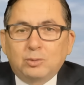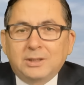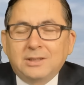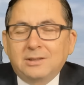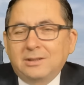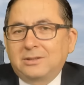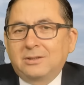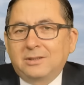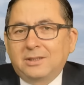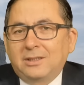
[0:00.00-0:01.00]
Suriye'nin
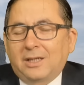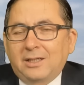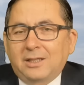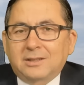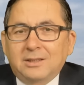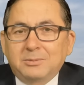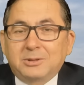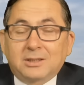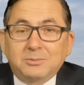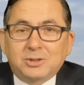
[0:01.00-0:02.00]
iç işleriyle alakalı bir
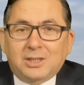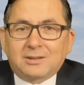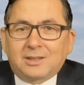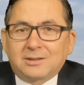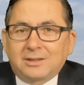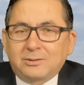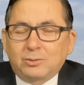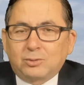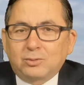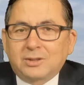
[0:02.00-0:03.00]
takım şartlar
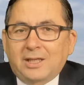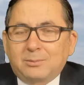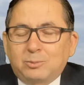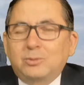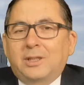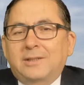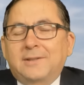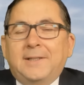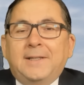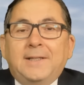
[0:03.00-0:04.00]
dayatıyorsunuz. Eğer bunlar
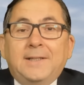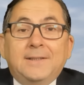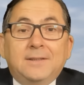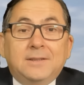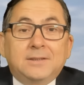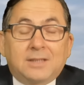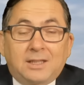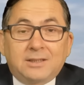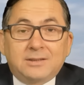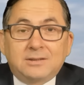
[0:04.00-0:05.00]

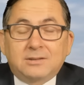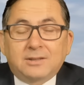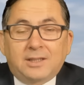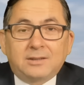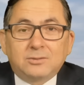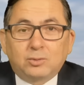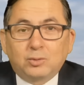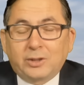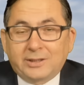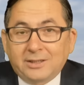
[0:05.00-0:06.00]
sağlanırsa
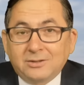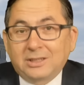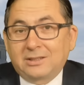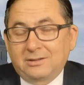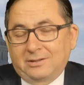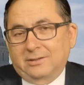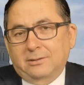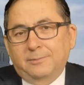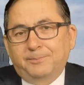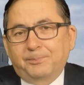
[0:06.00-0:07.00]
Suriye'den
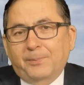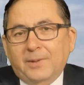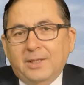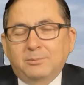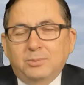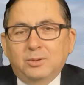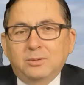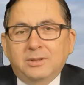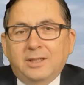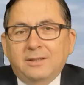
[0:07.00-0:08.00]
çekiliriz. Ya
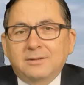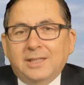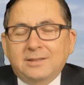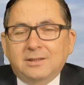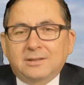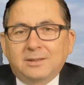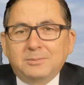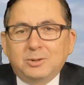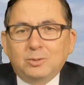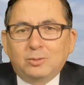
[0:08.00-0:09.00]
bu
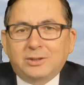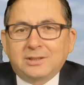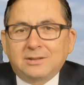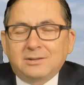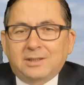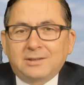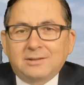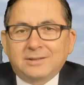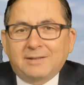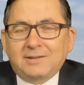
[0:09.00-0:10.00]
gerçekten bir ülkenin
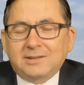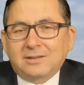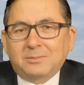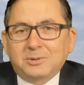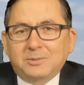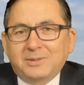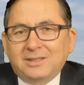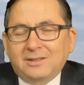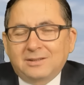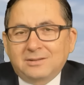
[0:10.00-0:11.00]
hani devlet adamı
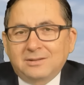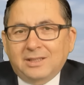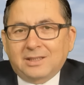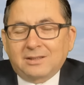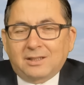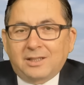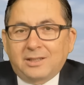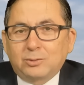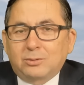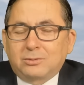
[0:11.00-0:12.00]
meselesinin ne kadar
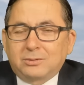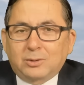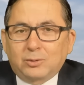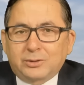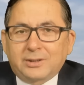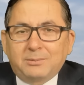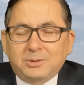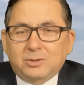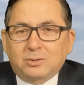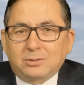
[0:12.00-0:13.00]
hayati olduğunu da gösteren
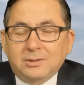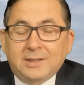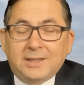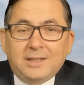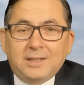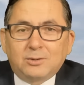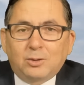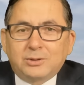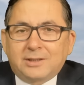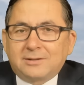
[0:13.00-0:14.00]
bir konu.
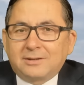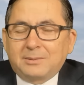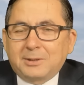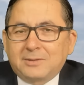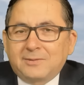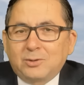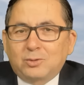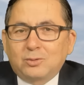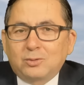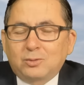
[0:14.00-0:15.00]
Reuters'e demeç
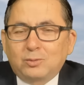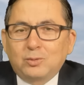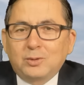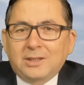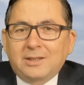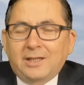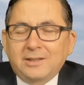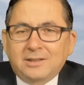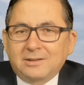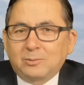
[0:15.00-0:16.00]
veriyorsunuz. Dünyanın her
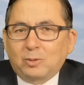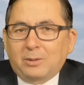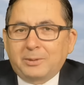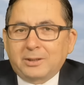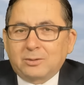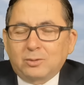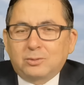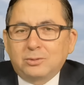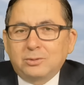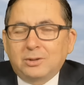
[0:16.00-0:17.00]
yerinde bu haber
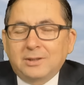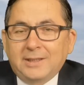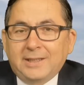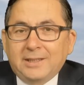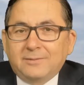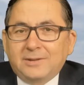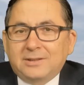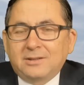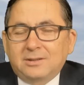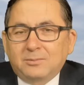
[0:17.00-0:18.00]
okunuyor ve
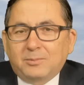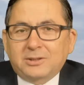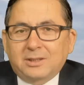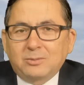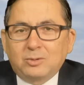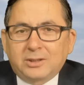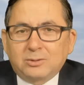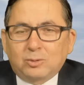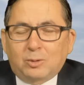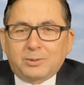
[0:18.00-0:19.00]
siz başka bir
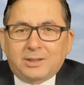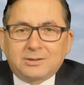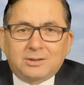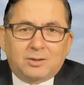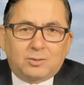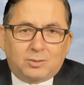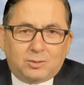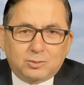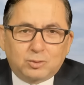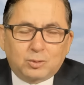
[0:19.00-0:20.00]
ülkenin toprağında
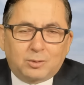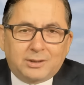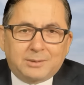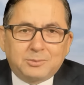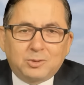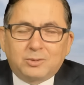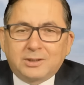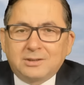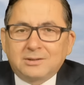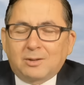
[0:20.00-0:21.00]
ordusu olan bir
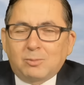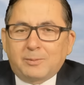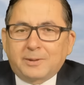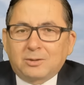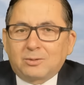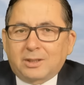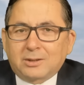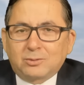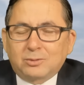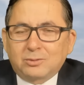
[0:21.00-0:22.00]
ülkenin savunma bakanı
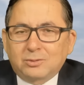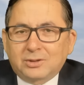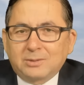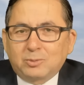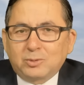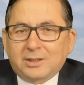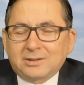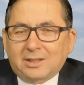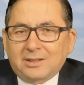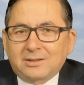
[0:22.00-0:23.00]
olarak diyorsunuz ki bunlar
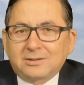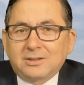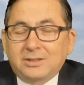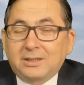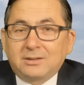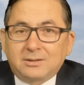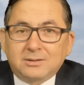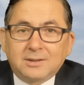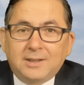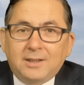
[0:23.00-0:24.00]
sağlanırsa
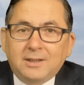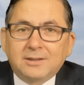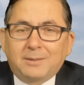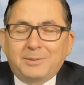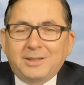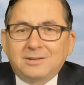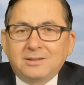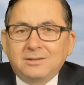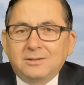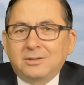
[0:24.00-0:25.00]
çekiliriz. Ya ben
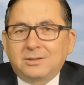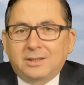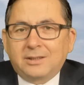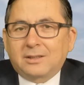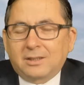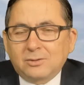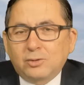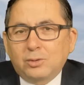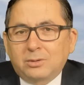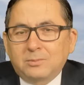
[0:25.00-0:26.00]
senin iç işlerine
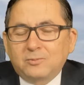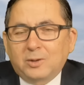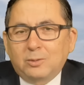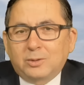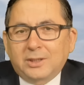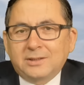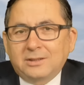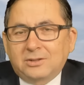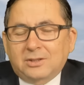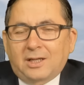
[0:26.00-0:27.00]
karışıyorum ve ülkende
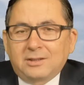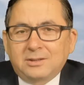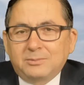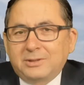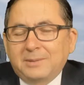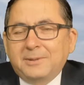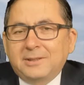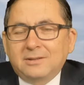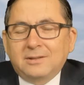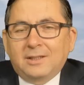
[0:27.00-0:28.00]
işgalciyim
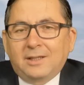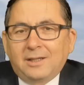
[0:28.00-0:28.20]
demenin